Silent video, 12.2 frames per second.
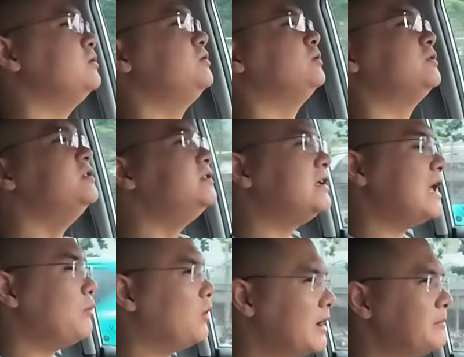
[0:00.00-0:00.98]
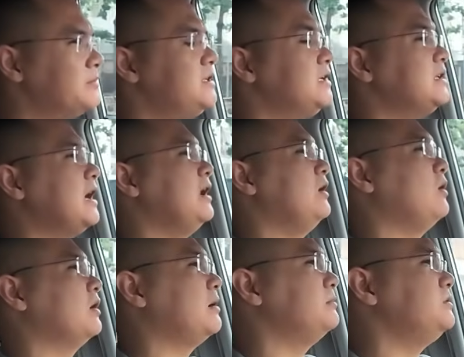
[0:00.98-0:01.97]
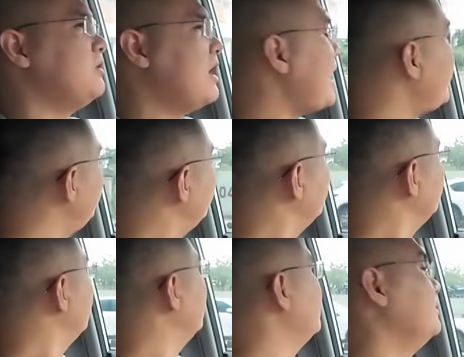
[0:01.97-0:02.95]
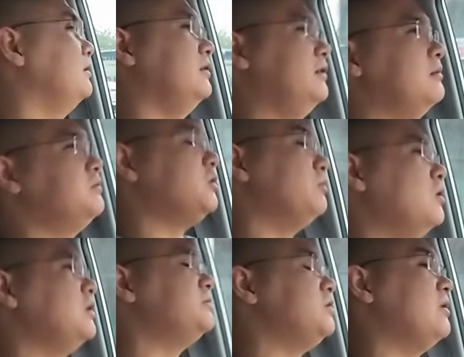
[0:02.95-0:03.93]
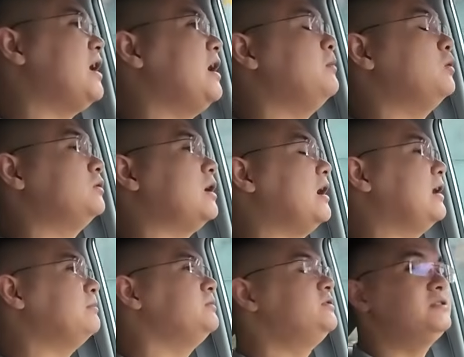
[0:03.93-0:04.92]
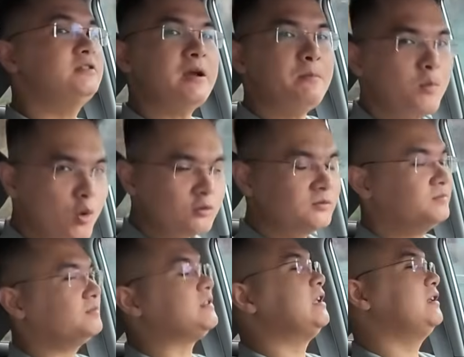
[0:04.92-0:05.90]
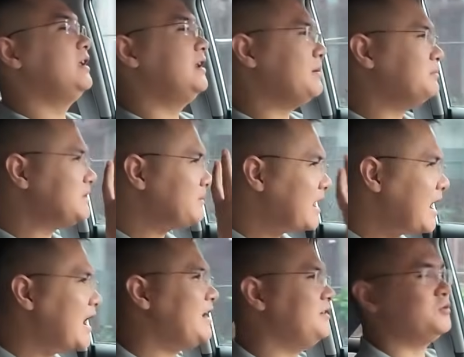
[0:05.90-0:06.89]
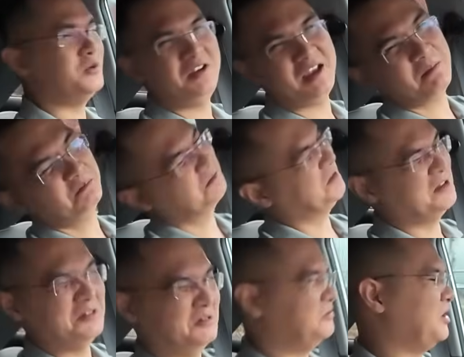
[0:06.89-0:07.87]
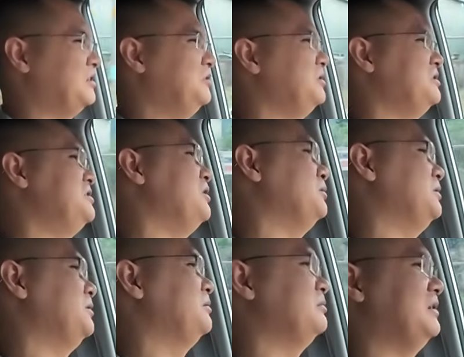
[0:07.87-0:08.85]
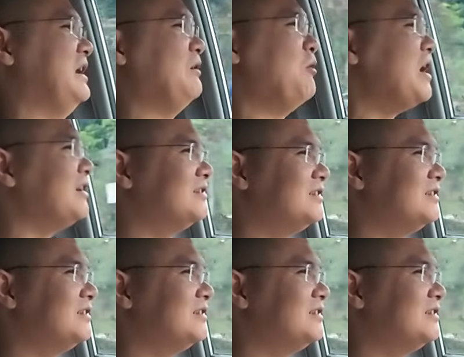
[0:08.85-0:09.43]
triệu triệu tư tiền lãi một năm chia ra là khoảng 5 triệu 2 đến 5 triệu 1 5 triệu 2 1 à 501 đến 520 sổ đình em toàn tiêu tiền triệu rồi ngại quá